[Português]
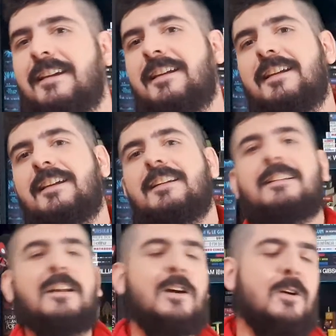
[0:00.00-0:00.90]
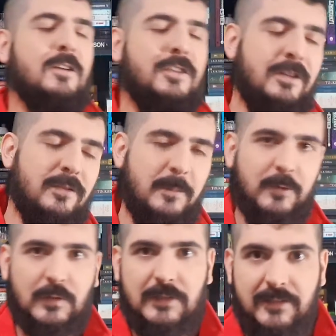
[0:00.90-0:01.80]
e então a gente vai
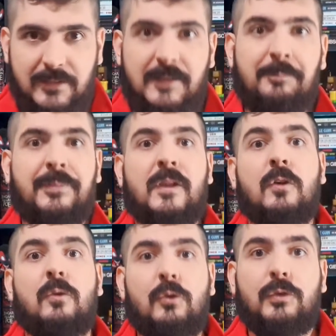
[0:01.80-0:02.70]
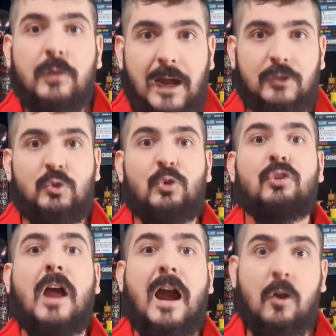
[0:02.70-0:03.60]
prosseguir os
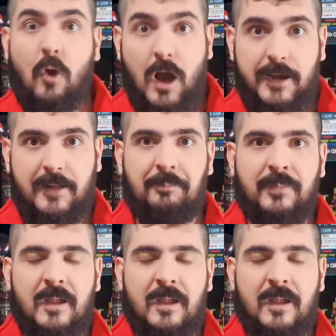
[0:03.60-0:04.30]
fatos agora.